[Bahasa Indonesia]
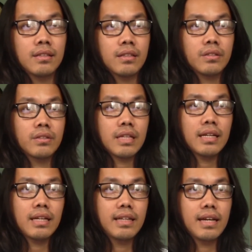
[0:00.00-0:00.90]
terus
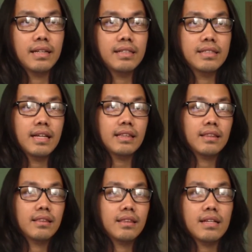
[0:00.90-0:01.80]
ada dari Z
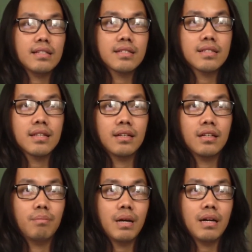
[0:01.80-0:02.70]
tes
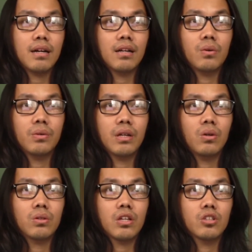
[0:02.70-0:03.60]
uh, eh, bang kalau udah
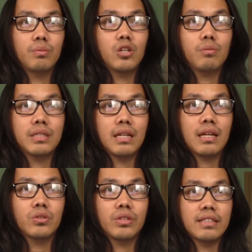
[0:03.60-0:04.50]
lulus Ausbildung bisa
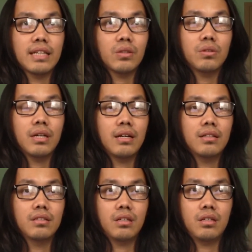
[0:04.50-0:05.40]
lanjut S1 nggak
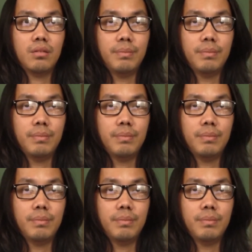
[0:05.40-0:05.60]
uh, eh,